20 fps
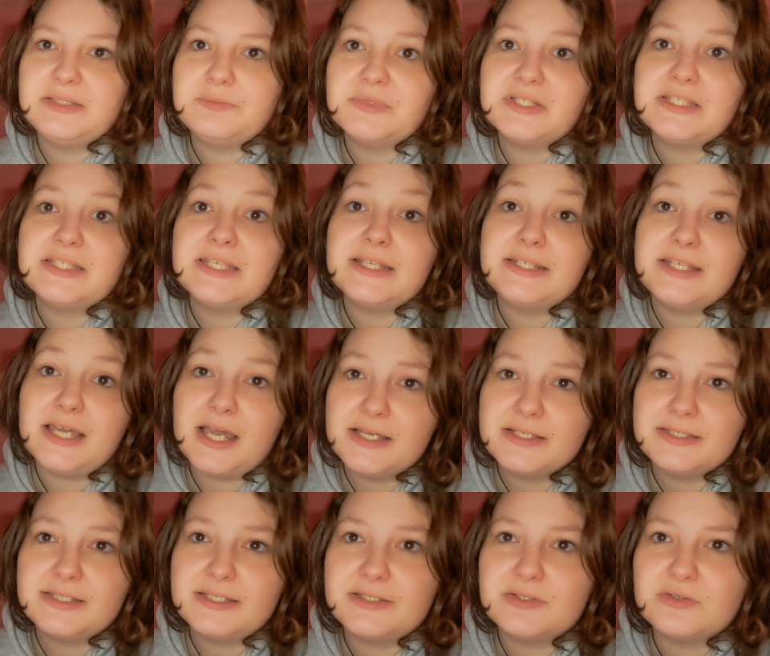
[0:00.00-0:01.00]
mit der
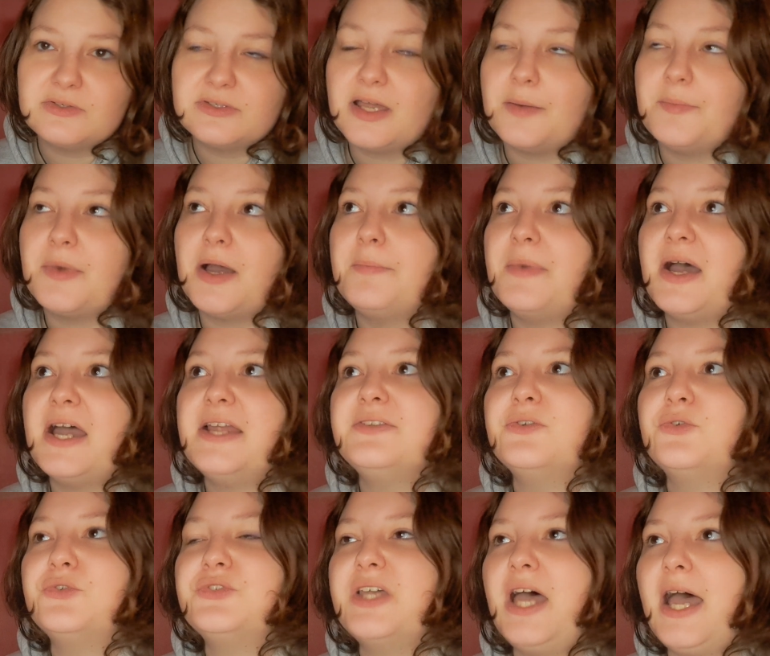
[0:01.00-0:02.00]
Darcy
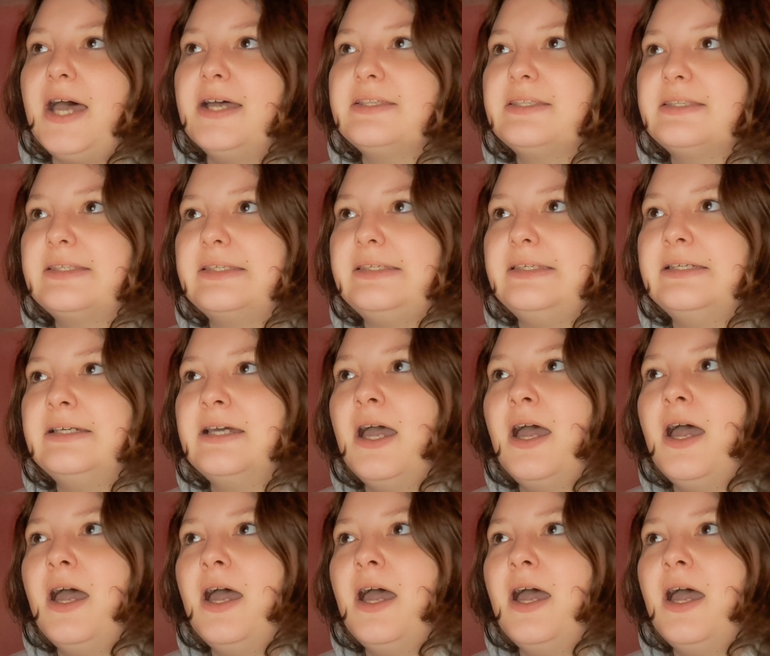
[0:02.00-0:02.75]
zusammenarbeiten und Darcy